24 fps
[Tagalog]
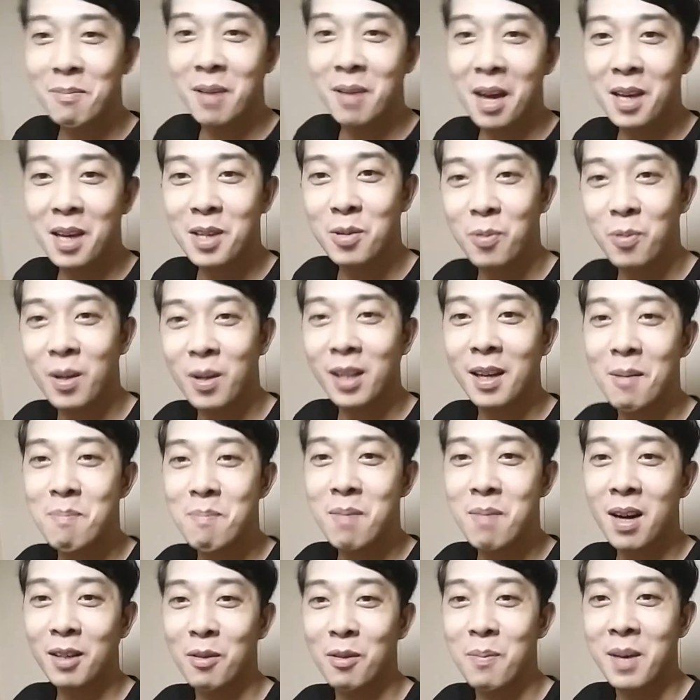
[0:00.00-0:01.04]
up guys? Welcome
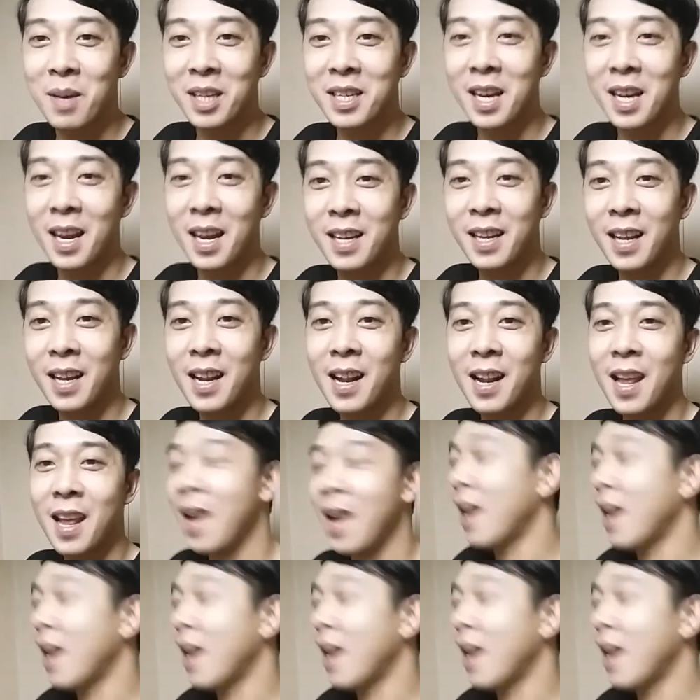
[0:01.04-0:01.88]
back to my channel.